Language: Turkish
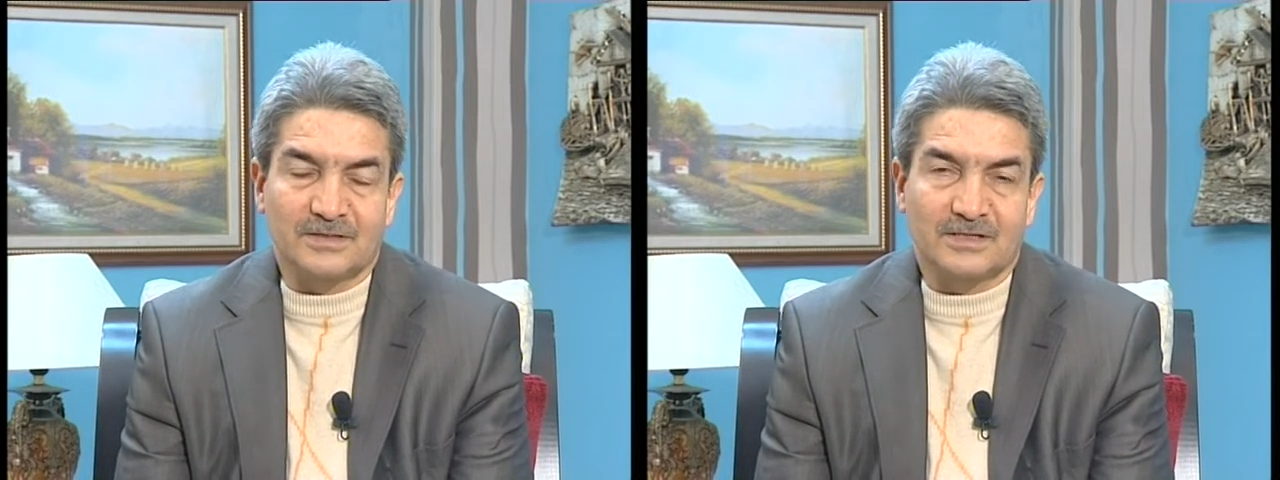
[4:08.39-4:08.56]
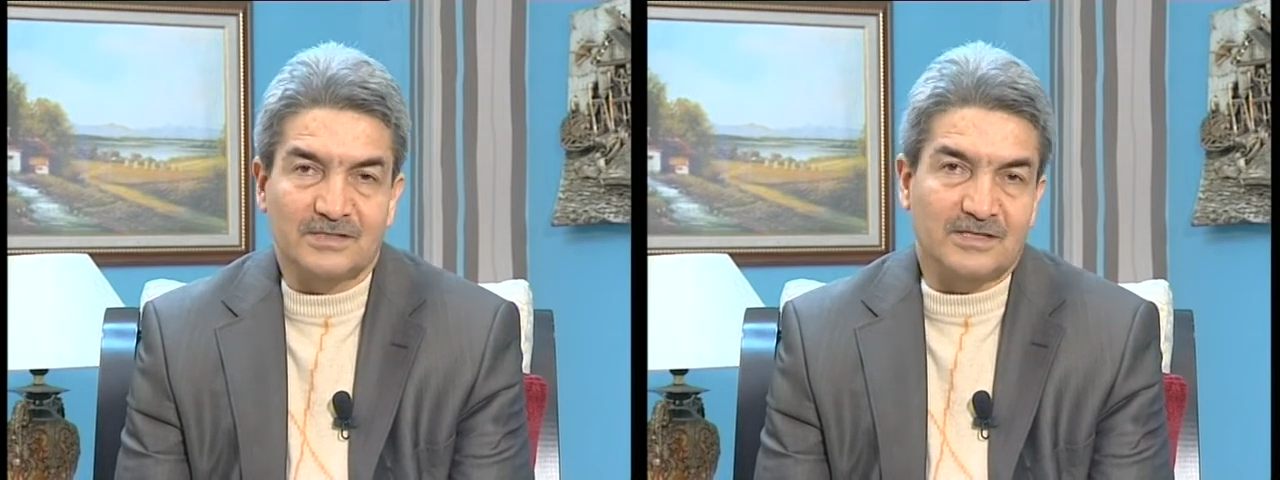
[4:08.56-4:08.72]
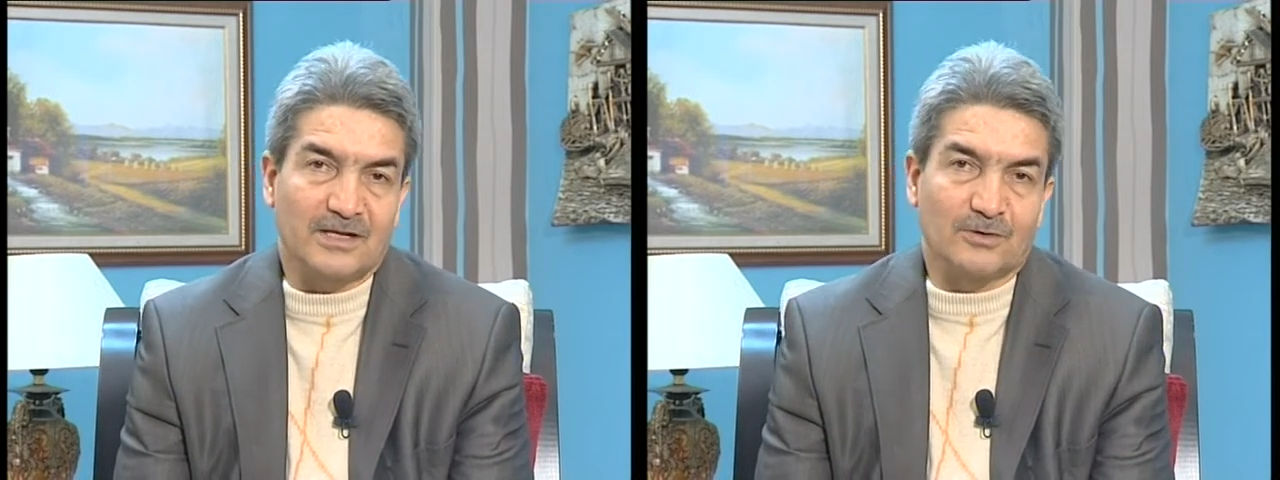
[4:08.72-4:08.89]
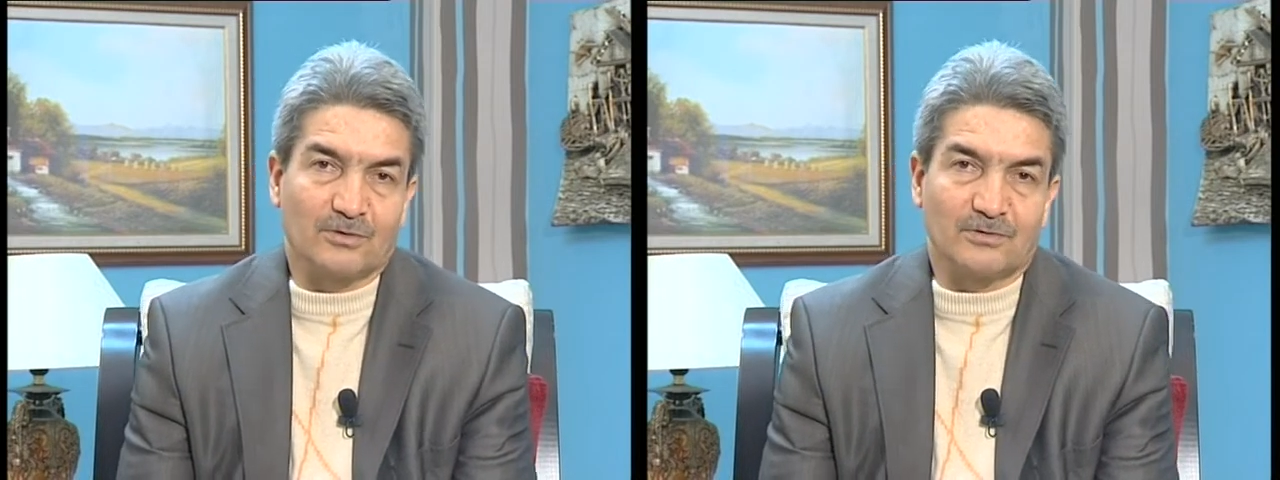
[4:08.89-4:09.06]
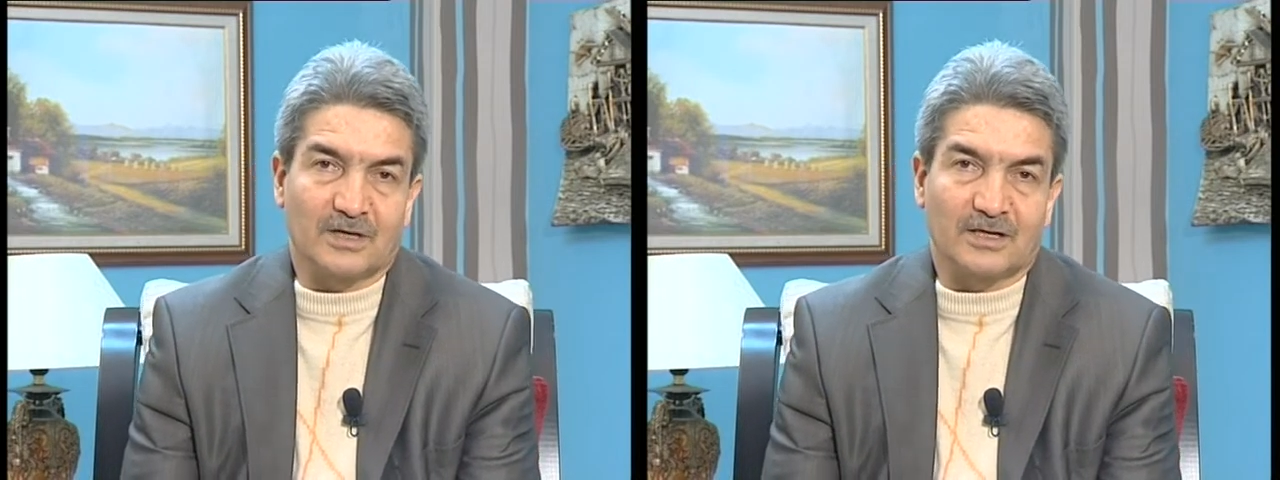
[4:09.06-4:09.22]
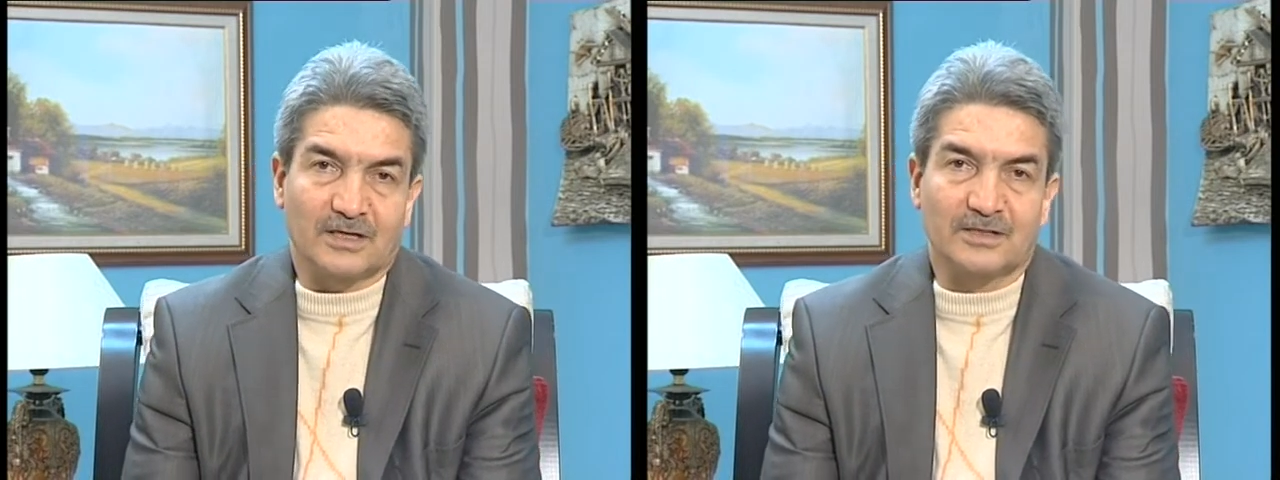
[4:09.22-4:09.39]
Seni
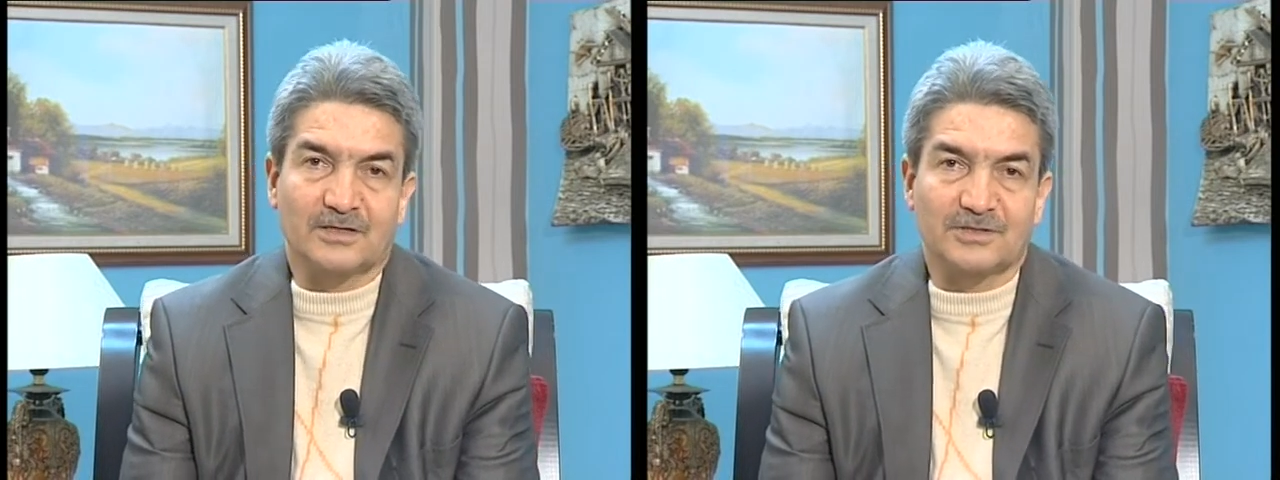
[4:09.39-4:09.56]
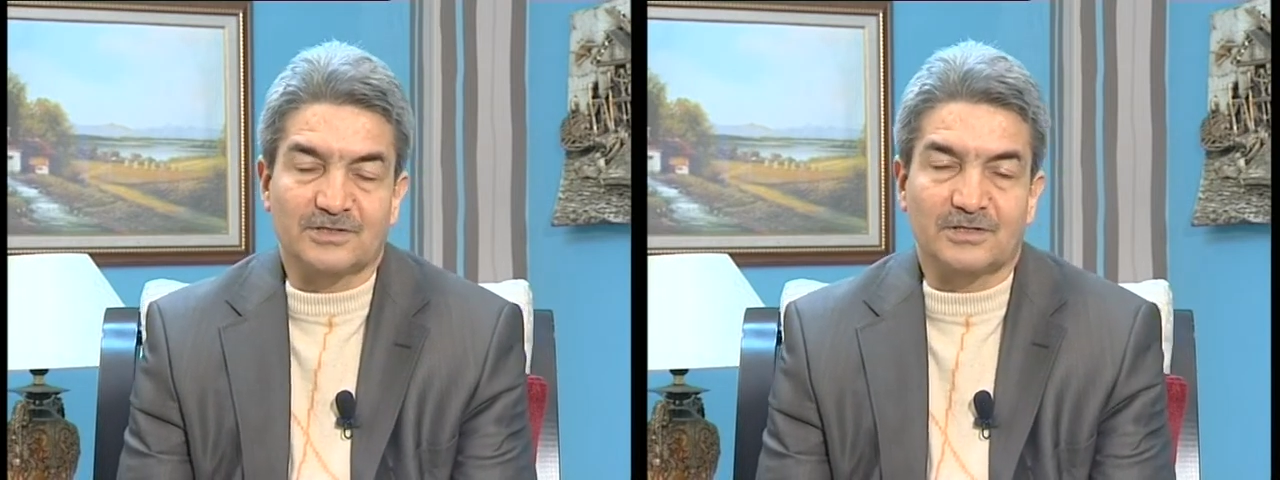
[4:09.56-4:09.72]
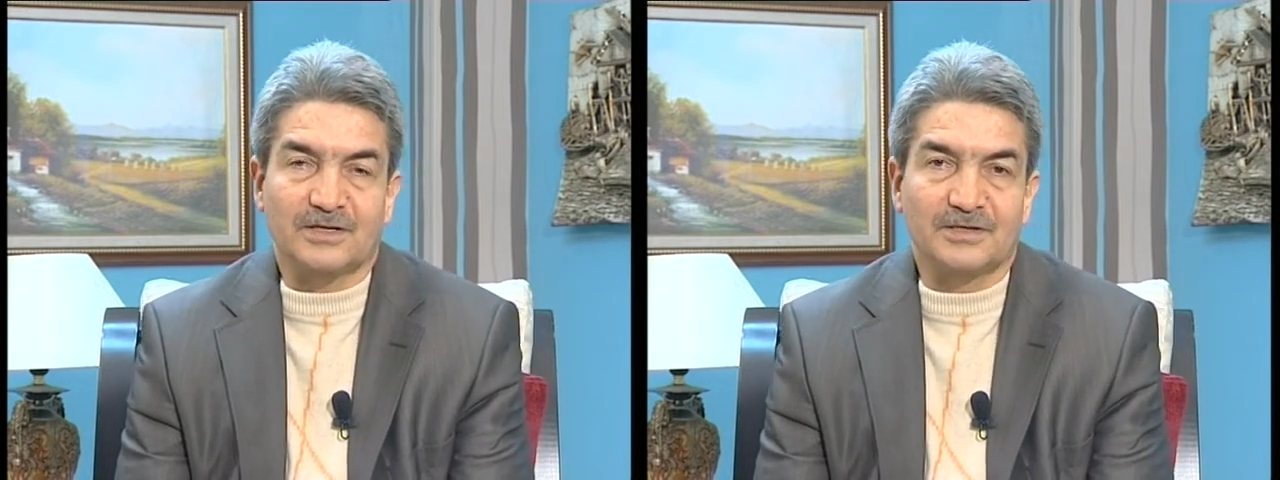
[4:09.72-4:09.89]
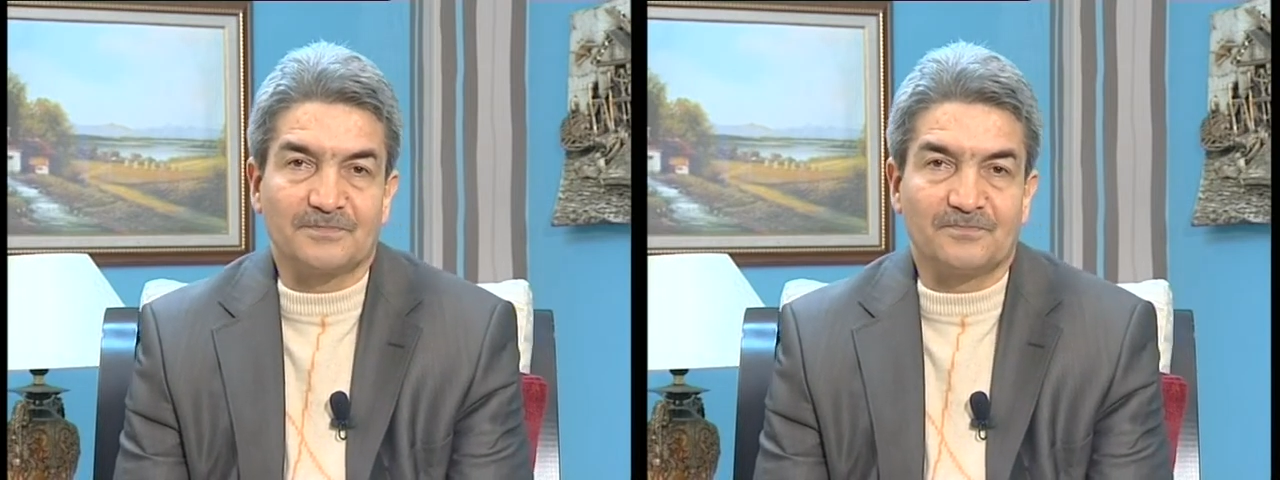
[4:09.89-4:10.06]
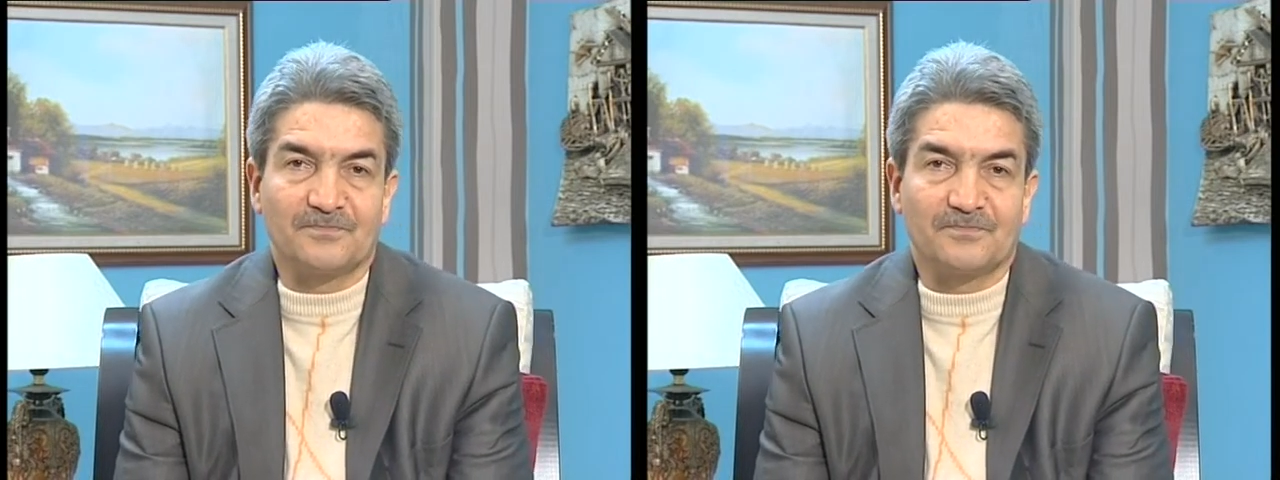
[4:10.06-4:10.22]
onlarla yarıştırayım.